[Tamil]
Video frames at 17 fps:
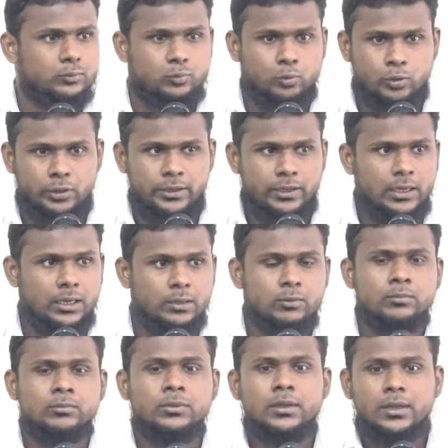துளி
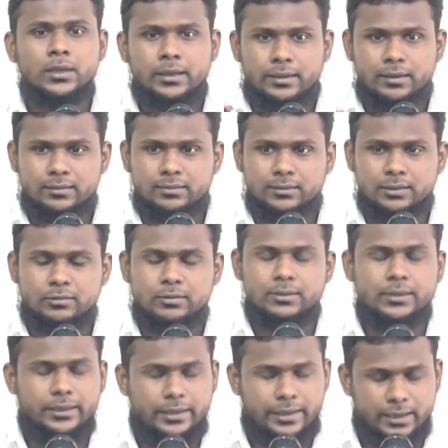அளவும் கிறிஸ்துவ
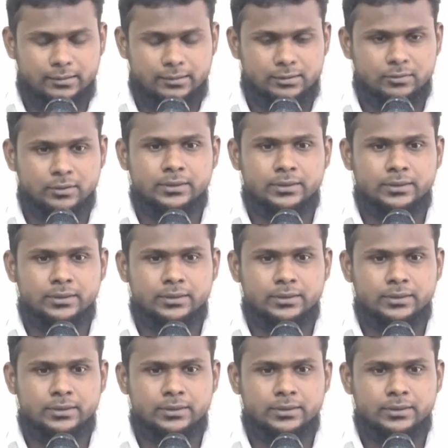இயேசு